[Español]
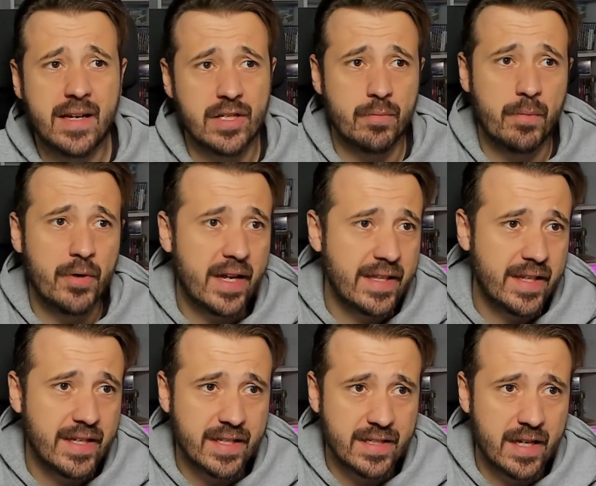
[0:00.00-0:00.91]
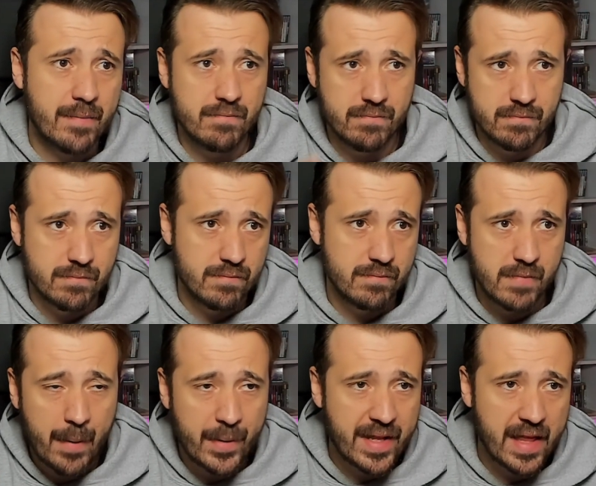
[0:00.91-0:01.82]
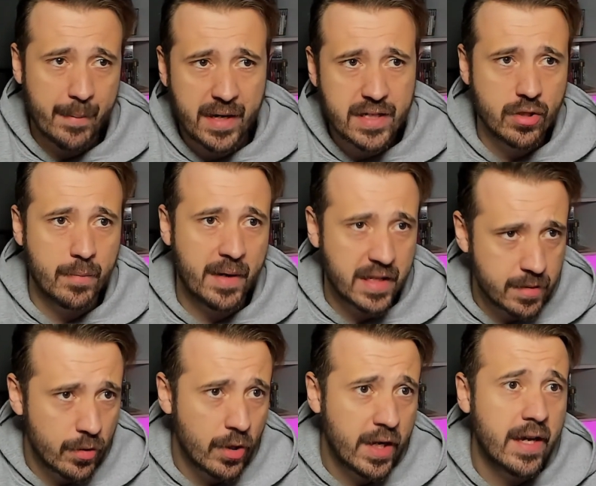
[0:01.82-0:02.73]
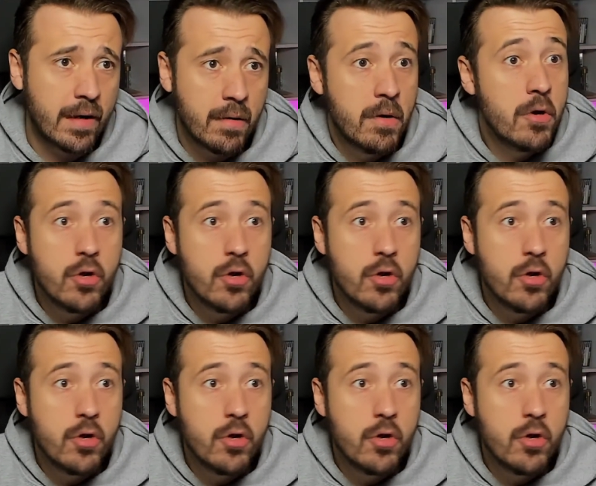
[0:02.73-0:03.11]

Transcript: que supone que tienes que ser mm, habilidad maestro para desbloquear.